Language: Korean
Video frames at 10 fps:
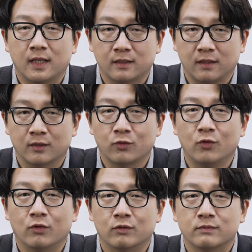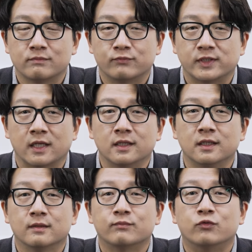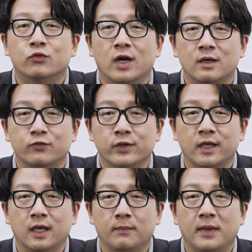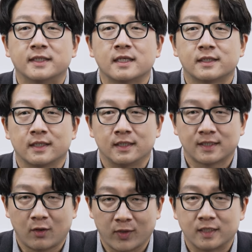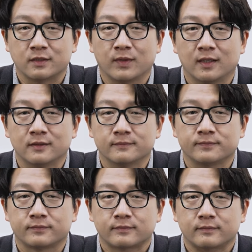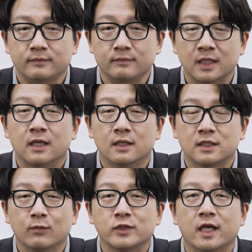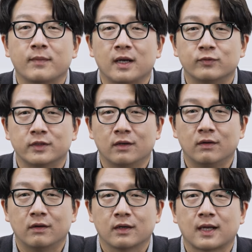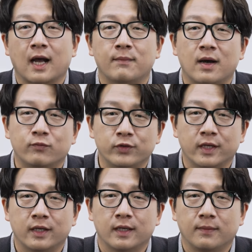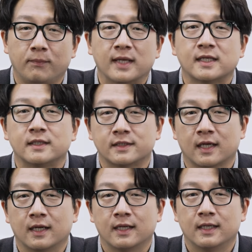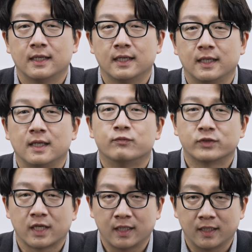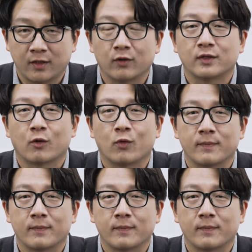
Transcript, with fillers: 하더라도 부산은 부활부의 매산자를 사용했지만 15세기 말부터 가마부의 매산자, 이 부산이 되었다고